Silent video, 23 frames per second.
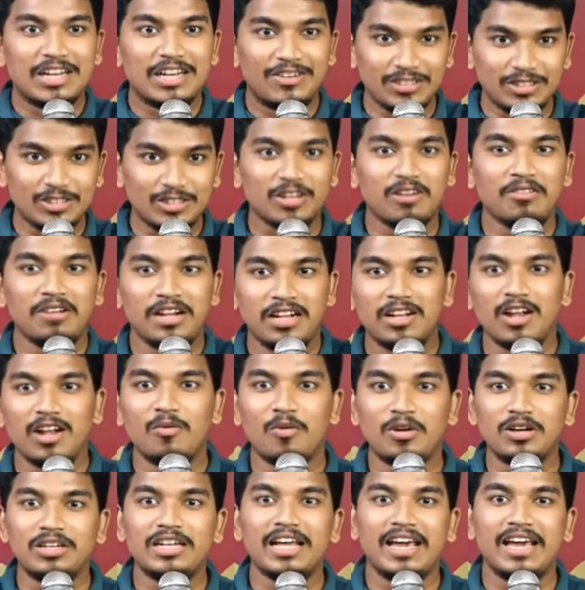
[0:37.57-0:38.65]
సంవత్సరం
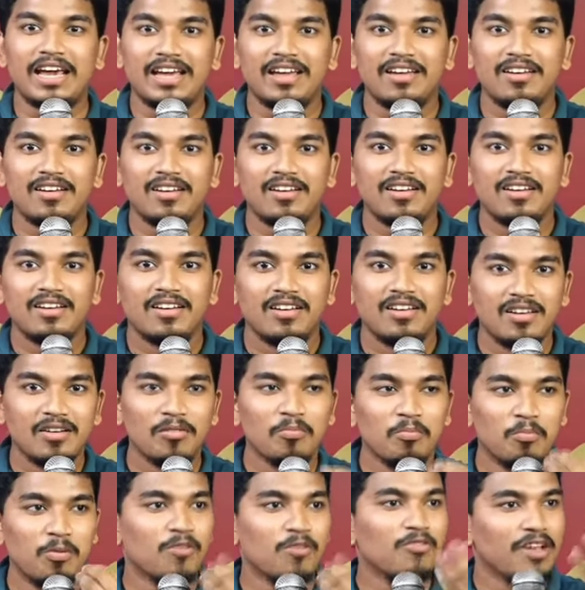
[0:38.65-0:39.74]
ఇంట్లో ఉంటే
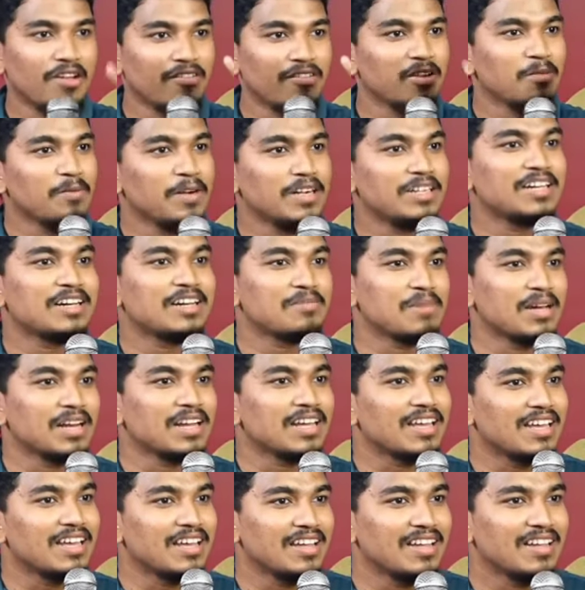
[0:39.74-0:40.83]
బొవ్వ ఎవరు పెట్టారు
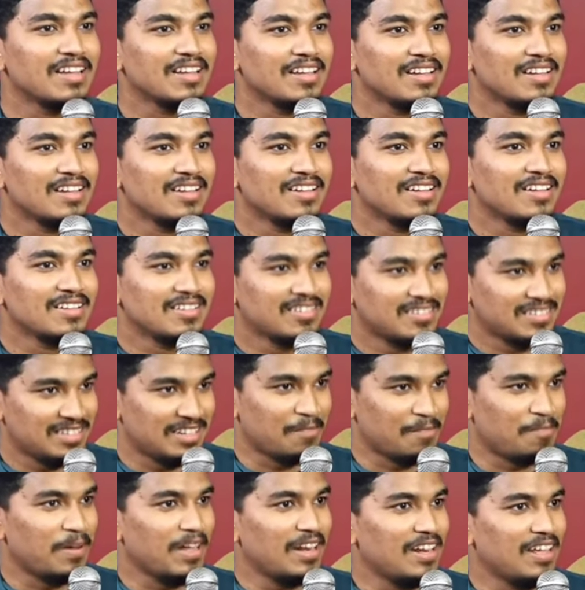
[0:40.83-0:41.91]
మనకి
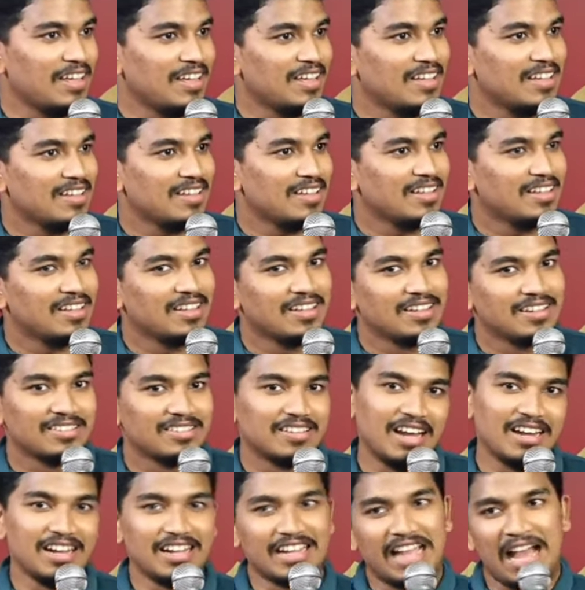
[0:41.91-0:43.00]
చెప్పాలి
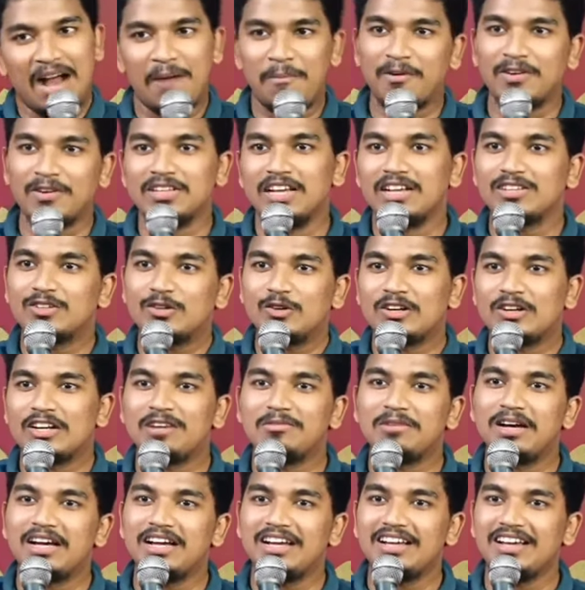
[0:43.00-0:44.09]
దాన్ని జ్ఞాపకం
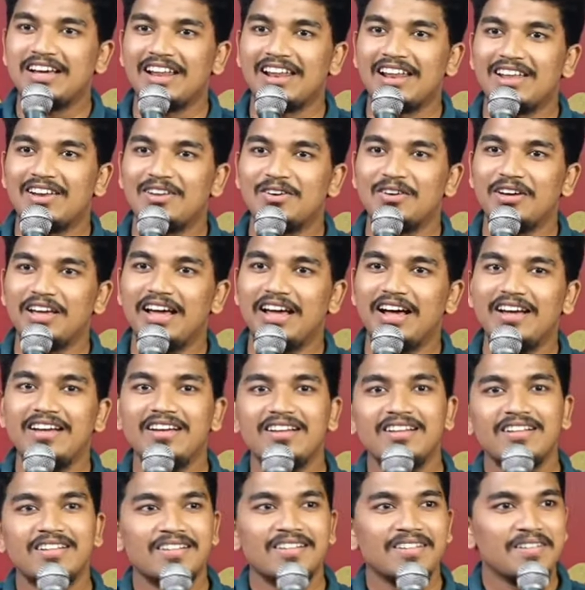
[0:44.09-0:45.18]
చేసుకుంటున్నామా హలే లూయ
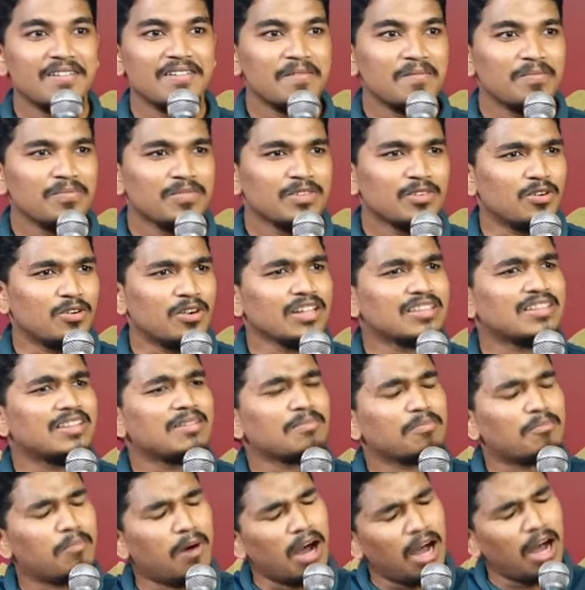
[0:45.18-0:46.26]
చూడండి
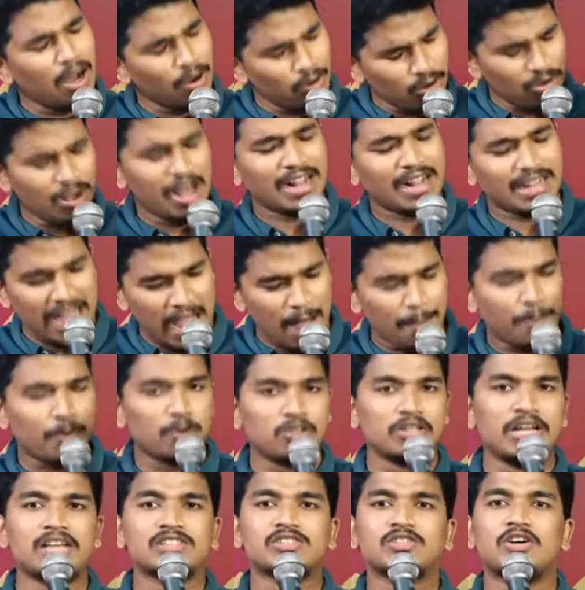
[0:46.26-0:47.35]
బాగుగా
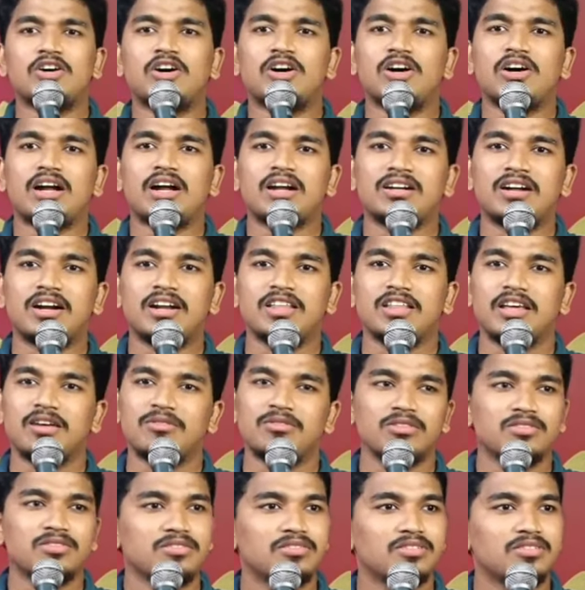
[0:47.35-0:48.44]
జ్ఞాపకం చేసుకో అంటున్నాడు
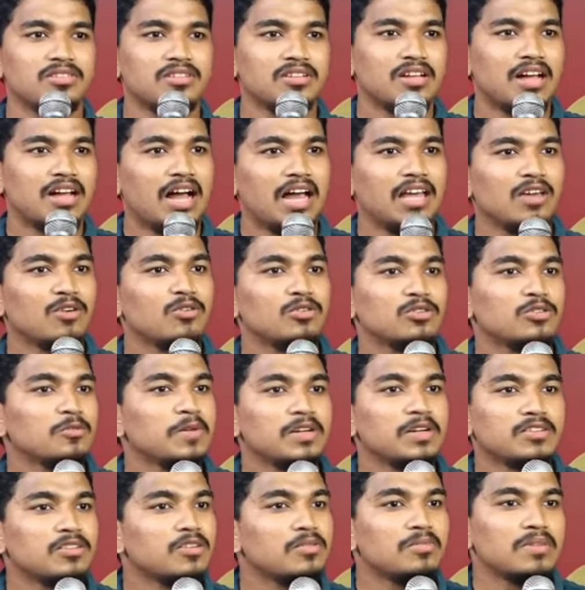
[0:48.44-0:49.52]
దేవుడు అవి
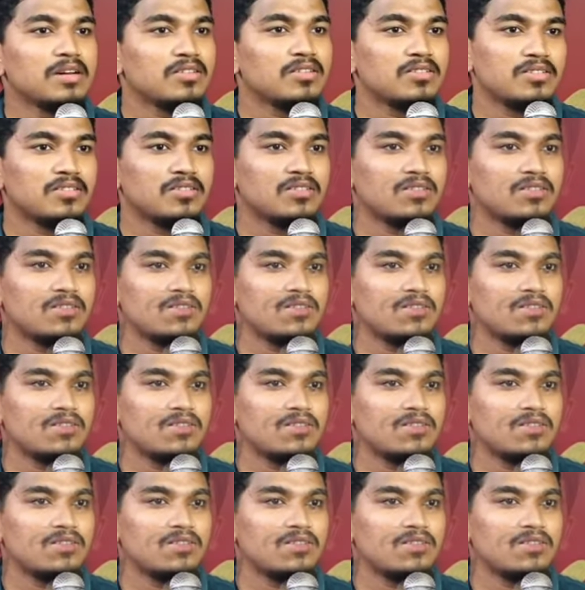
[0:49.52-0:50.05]
గుర్తుపెట్టుకో మనం